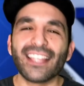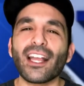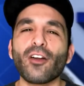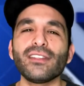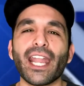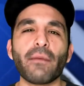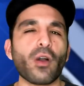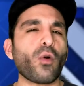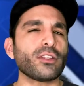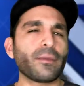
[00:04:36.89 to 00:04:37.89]
Te
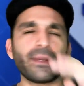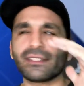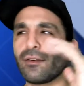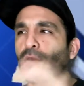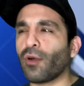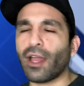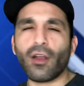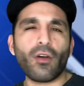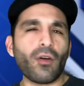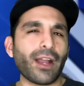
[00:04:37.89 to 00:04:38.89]
contaremos cuánto pesan los
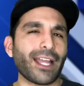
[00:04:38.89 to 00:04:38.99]
juegos,